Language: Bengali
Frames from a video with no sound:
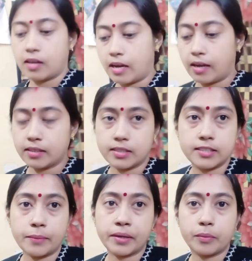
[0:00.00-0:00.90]
আর সে
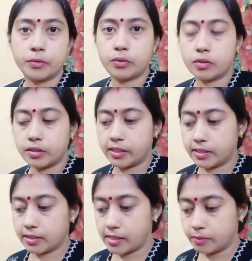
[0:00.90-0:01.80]
জামা কাপড়গুলো নিয়ে
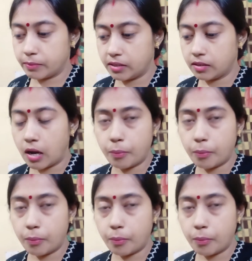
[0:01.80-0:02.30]
গিয়ে মানে